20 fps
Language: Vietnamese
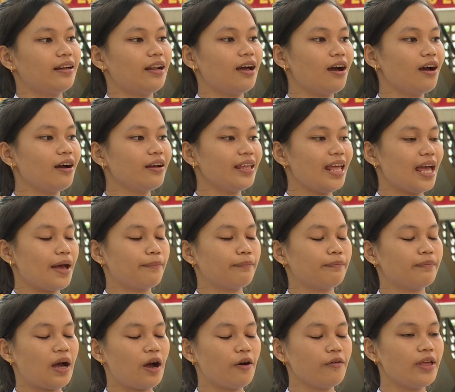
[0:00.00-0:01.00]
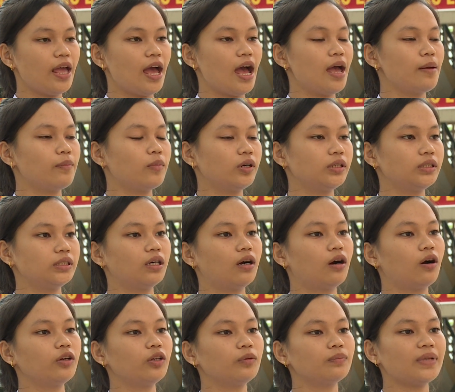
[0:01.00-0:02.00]
Nó nhằm bảo vệ môi
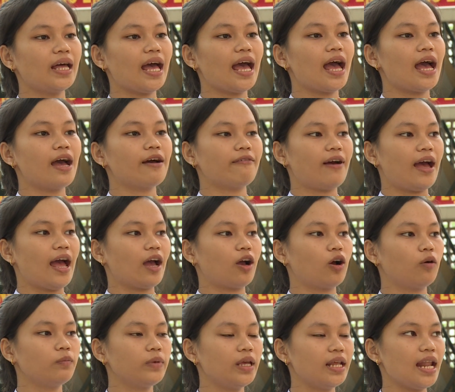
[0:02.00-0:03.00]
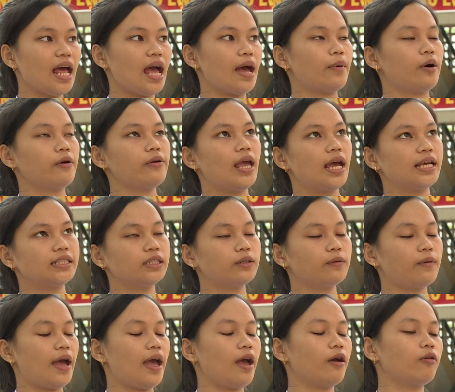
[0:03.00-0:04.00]
trường của chúng ta và cũng chính là bảo vệ
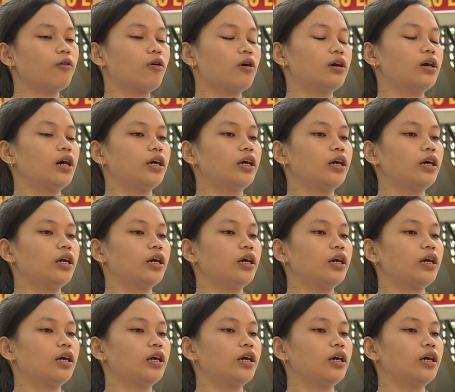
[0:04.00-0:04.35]
sức khỏe của con